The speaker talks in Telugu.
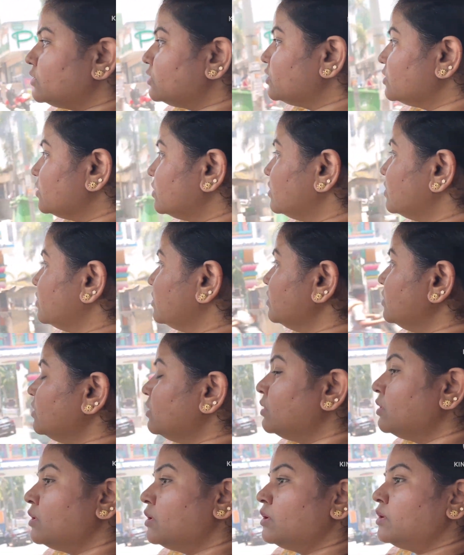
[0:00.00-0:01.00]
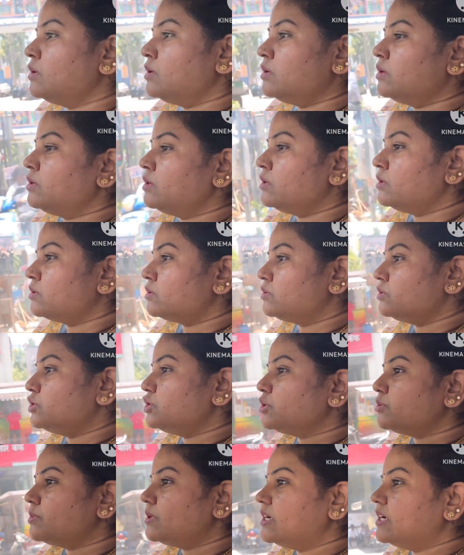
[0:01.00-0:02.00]
సో
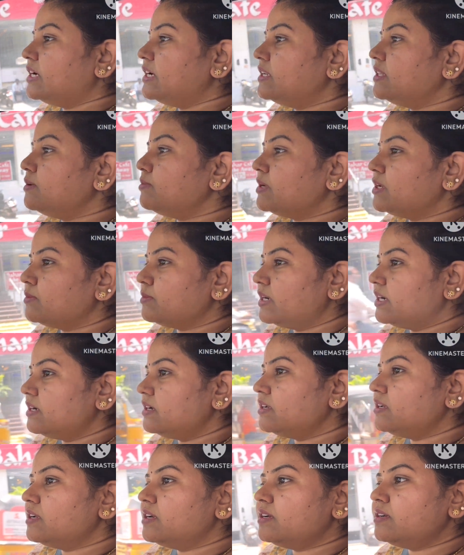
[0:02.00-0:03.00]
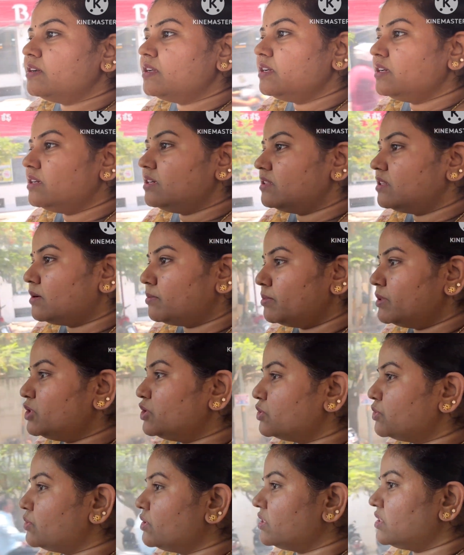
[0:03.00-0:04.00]
కొంచెం అన్నిటిది మనం ఎండనన్ని
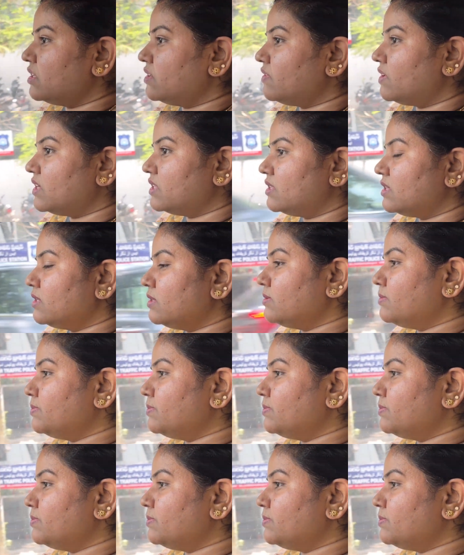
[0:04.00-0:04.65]
తప్పించుకున్న తర్వాత